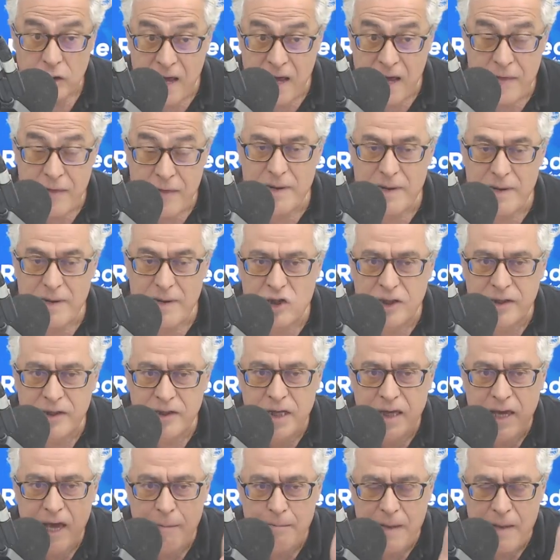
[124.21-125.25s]
من أجل
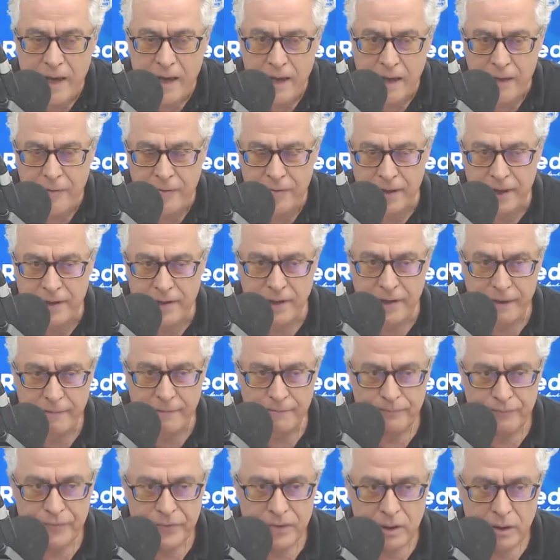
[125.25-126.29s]
ارتكاب محرقة ثانية
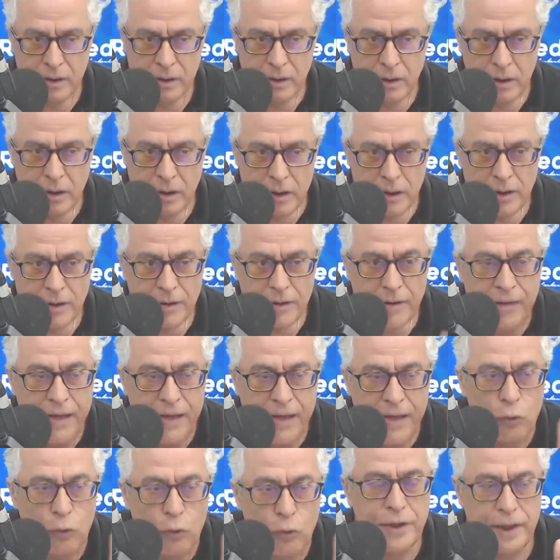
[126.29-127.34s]

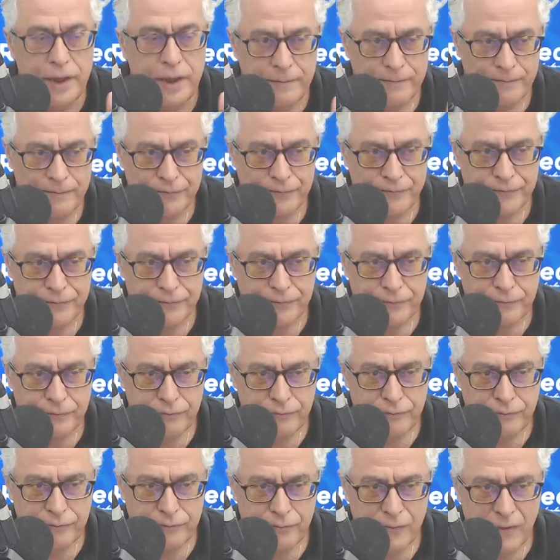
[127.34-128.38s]
ضروري
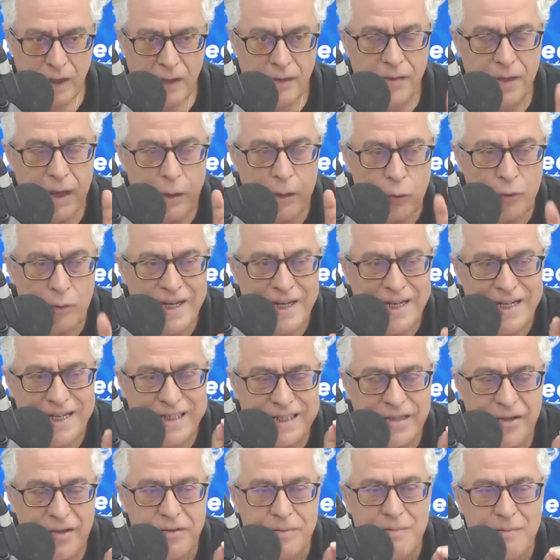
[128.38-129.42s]
ضروري
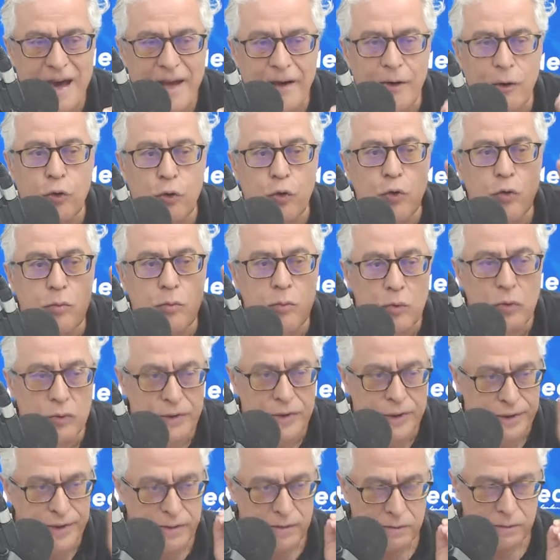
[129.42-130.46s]
استثمار
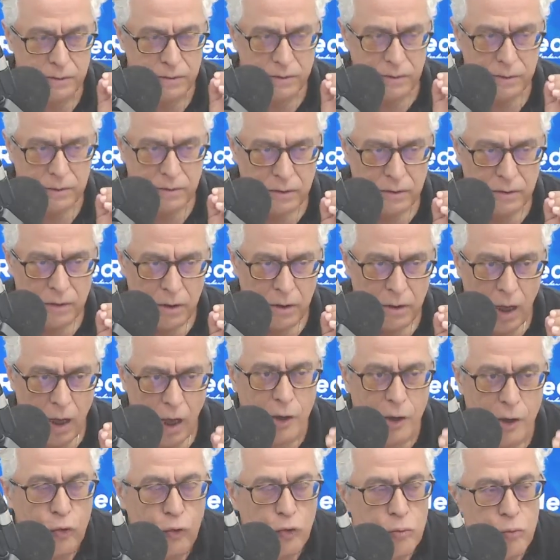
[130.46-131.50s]
الرموز
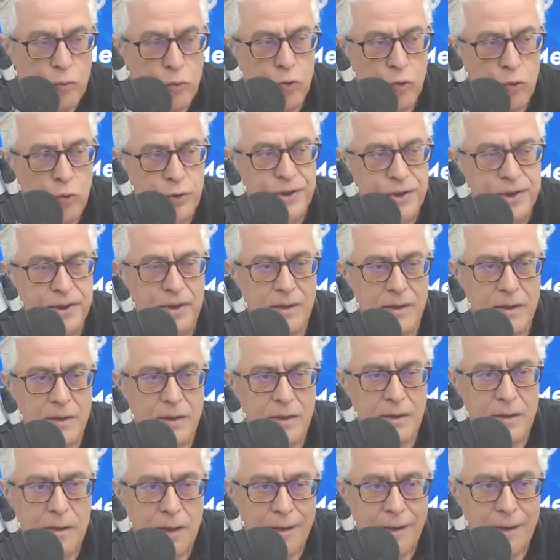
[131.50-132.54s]
الرموز
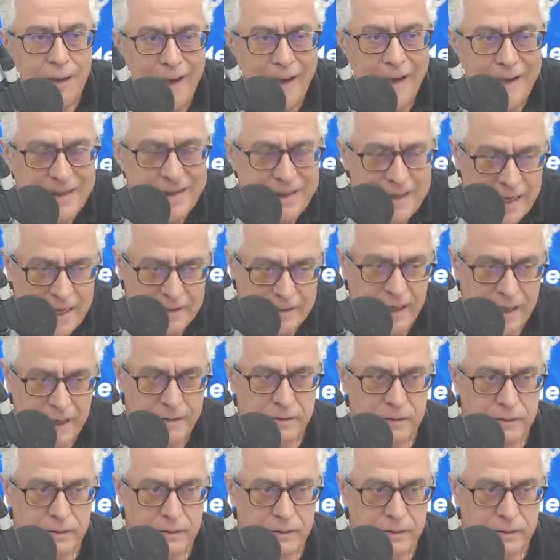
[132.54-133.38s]
أساسا